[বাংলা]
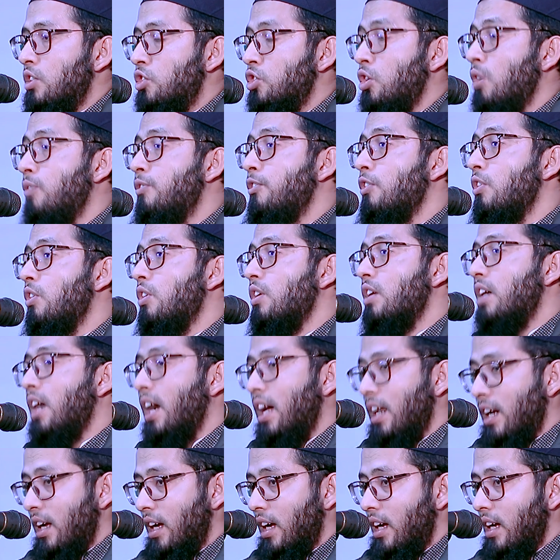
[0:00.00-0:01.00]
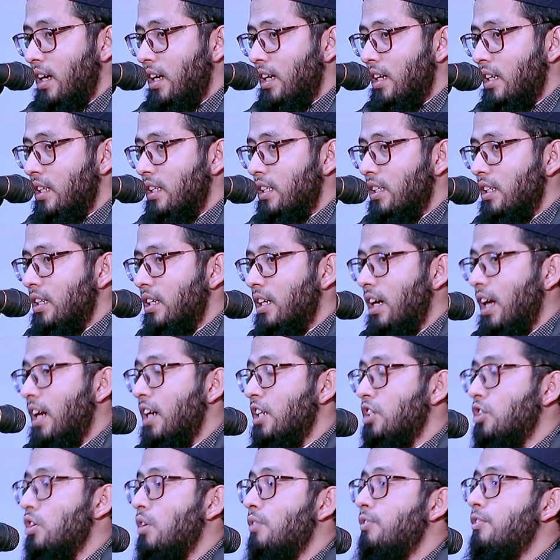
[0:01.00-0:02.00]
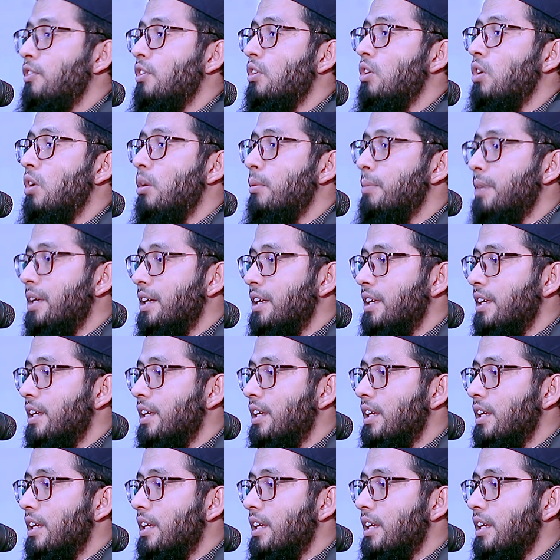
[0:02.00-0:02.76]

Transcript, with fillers: সফল কারা কারা সফল হবে